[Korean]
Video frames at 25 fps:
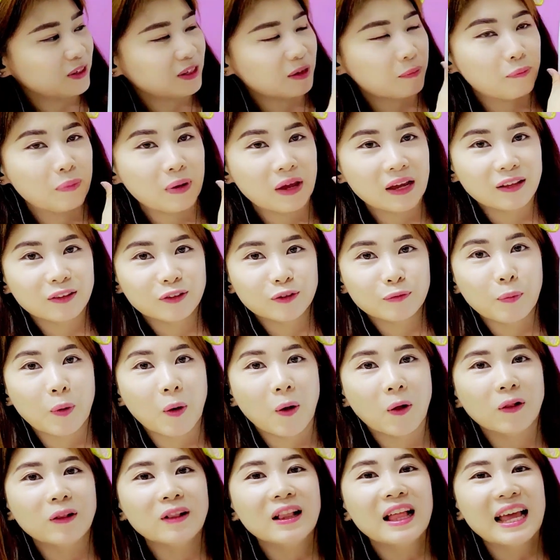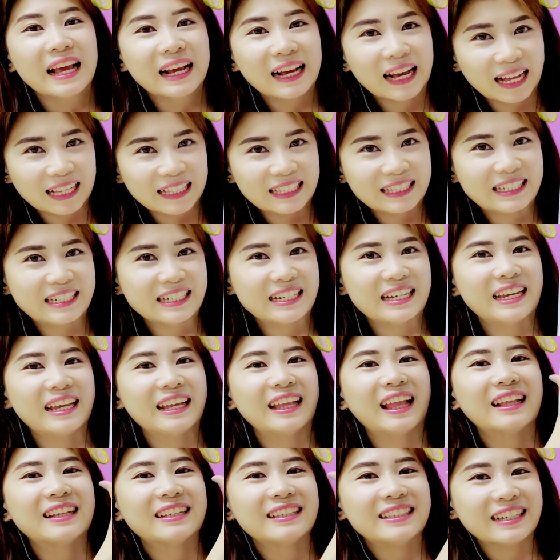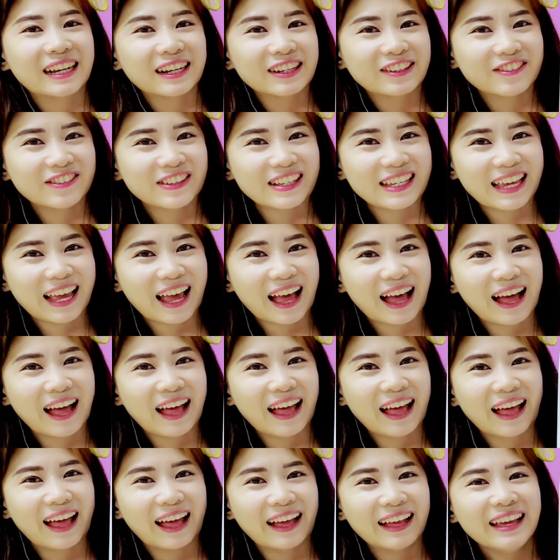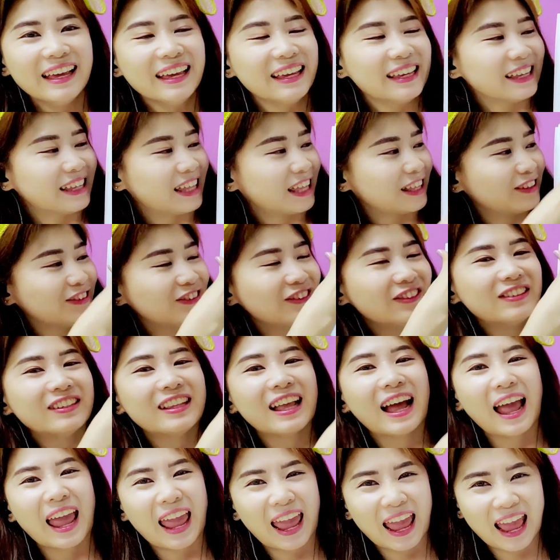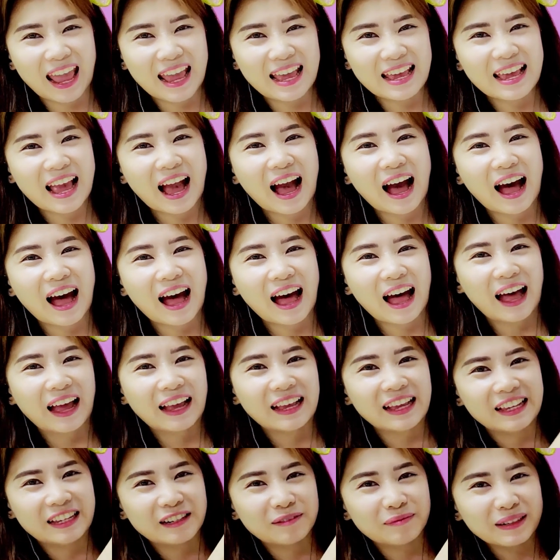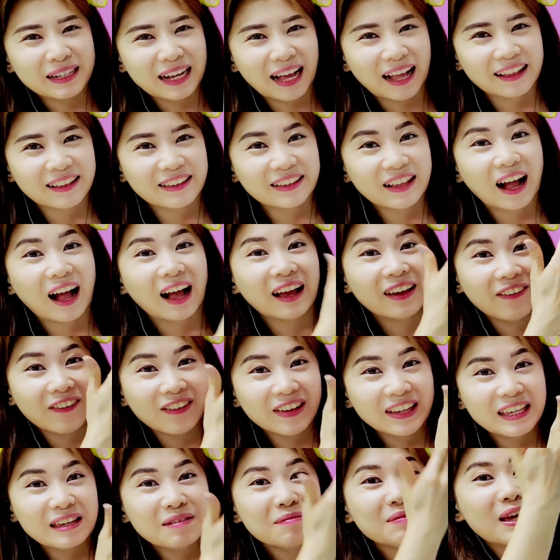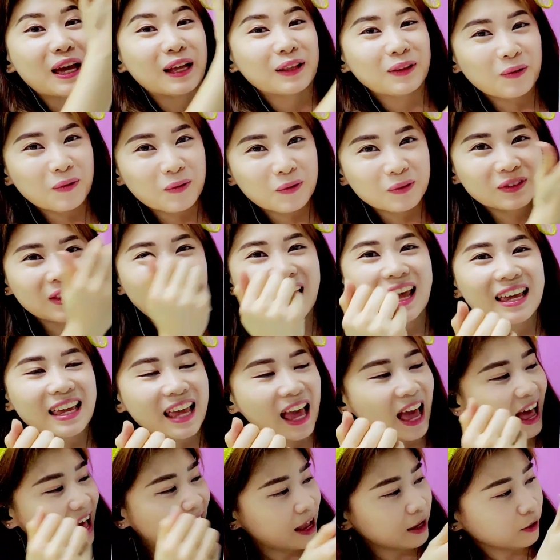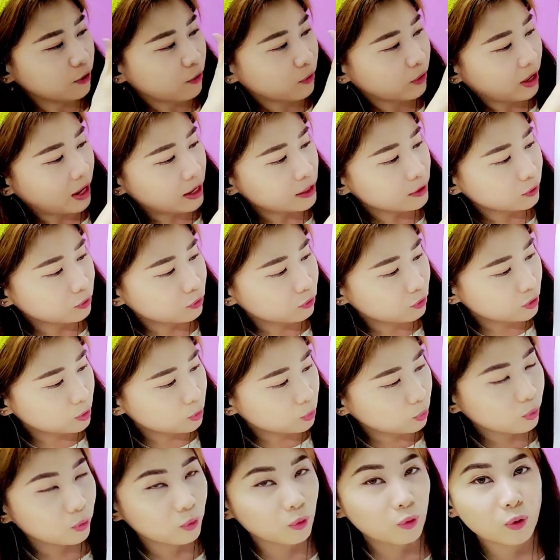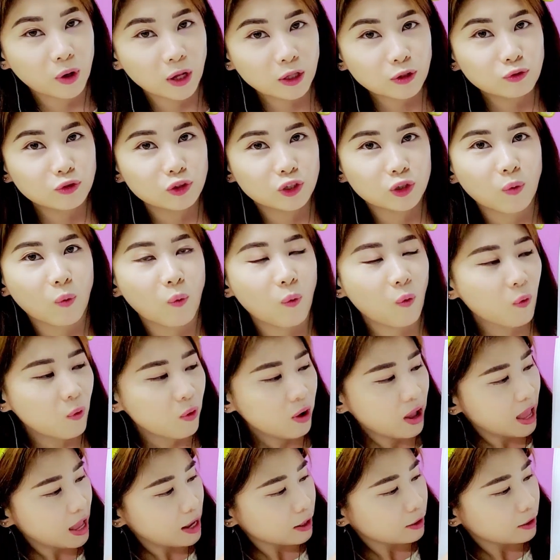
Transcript: 이제 big, small 같이 얘네는 짝꿍이야, 얘네는 둘 다 A야, 이름은 같아, 형님이야, 동생이야 이렇게 할 수 있도록 해주시고